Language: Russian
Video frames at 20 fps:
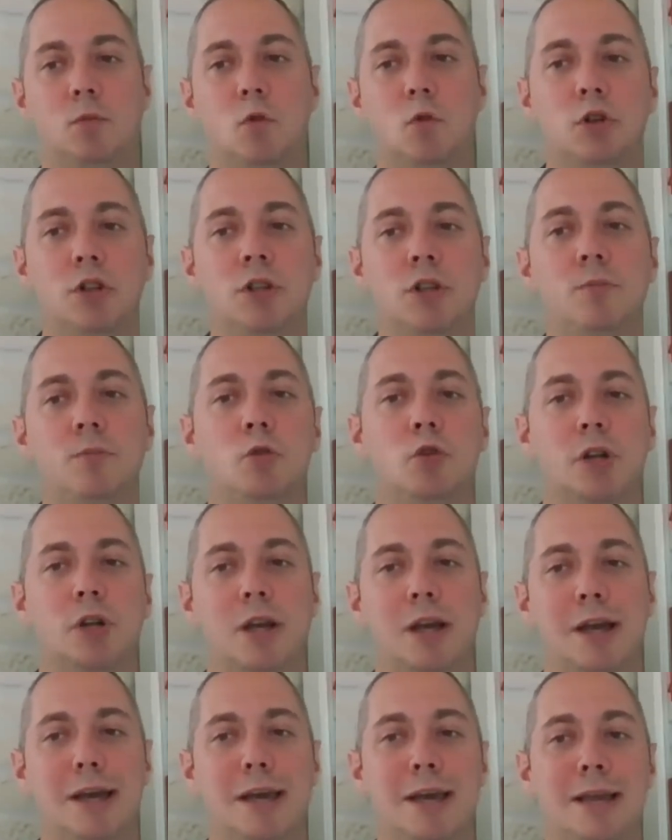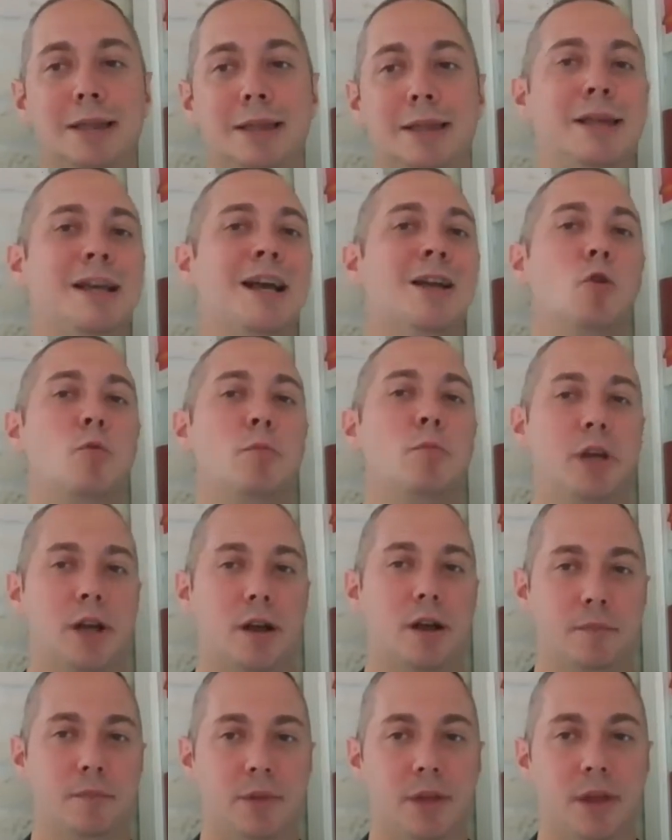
тоже немножко, это экономика.